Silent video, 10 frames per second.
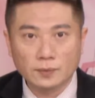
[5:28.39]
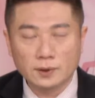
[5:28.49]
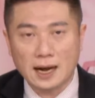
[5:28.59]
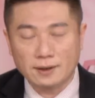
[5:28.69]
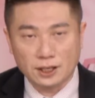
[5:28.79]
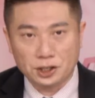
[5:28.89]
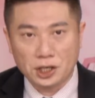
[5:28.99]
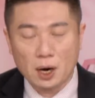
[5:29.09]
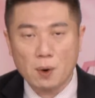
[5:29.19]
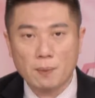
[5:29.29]
那你
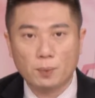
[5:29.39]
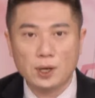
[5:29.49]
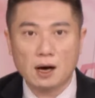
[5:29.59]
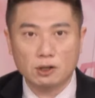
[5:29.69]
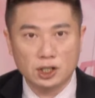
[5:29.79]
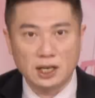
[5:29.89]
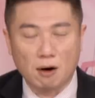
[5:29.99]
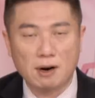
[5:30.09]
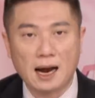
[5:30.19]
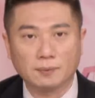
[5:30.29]
千万不要小
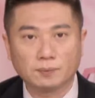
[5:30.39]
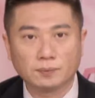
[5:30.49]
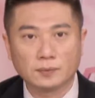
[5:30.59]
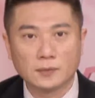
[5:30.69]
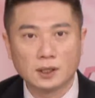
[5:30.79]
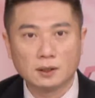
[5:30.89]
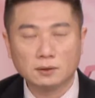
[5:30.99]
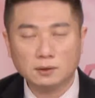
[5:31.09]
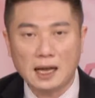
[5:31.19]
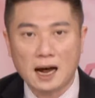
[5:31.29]
看
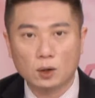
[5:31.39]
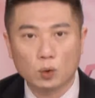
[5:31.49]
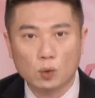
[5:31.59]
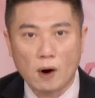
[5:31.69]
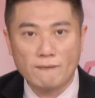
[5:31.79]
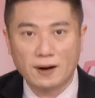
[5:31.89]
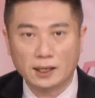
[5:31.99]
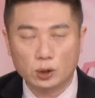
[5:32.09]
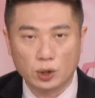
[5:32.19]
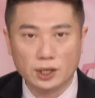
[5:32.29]
大陆官方
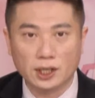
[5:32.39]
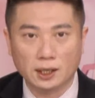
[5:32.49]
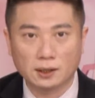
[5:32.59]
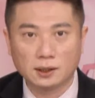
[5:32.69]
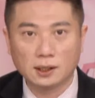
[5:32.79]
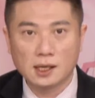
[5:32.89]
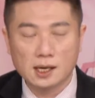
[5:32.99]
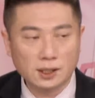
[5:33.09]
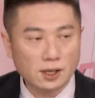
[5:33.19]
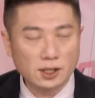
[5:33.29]
的决心，
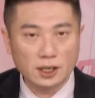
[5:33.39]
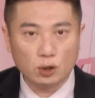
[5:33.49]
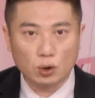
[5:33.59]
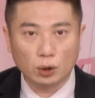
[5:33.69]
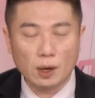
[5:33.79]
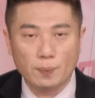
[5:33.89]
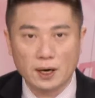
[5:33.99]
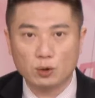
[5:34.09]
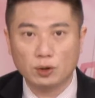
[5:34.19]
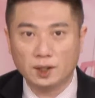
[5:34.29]
甚至你绝对不要
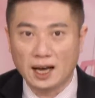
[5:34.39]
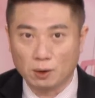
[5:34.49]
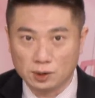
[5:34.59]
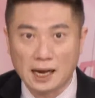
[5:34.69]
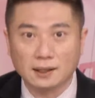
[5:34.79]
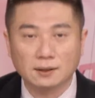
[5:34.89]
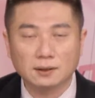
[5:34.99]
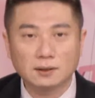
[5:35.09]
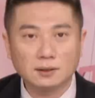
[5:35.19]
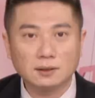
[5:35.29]
去挑战
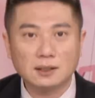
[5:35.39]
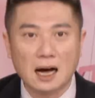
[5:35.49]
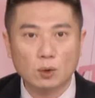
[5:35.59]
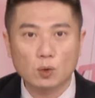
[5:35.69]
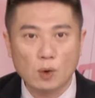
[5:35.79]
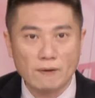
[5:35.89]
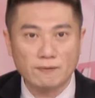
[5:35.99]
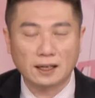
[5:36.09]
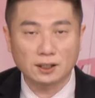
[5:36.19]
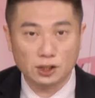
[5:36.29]
大陆官
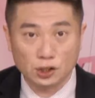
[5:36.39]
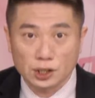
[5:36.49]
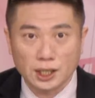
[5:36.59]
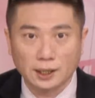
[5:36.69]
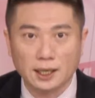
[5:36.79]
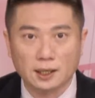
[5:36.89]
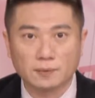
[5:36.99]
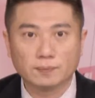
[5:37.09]
方的执行力。